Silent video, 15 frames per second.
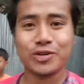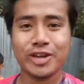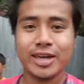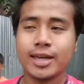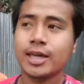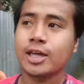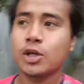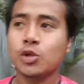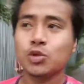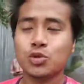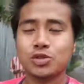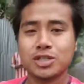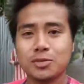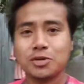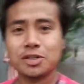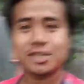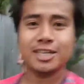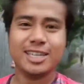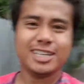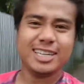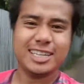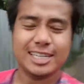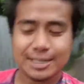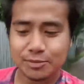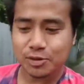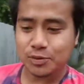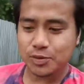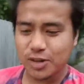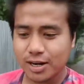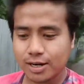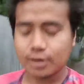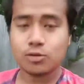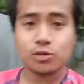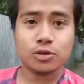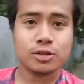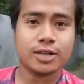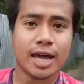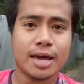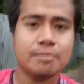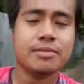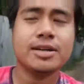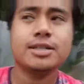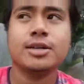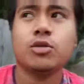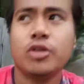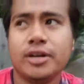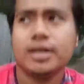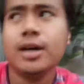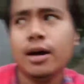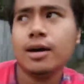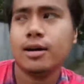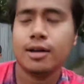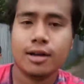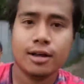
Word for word: ব্লগে তো যেমন কি কি বলবো আর এখন টাইম বাজে কয়টা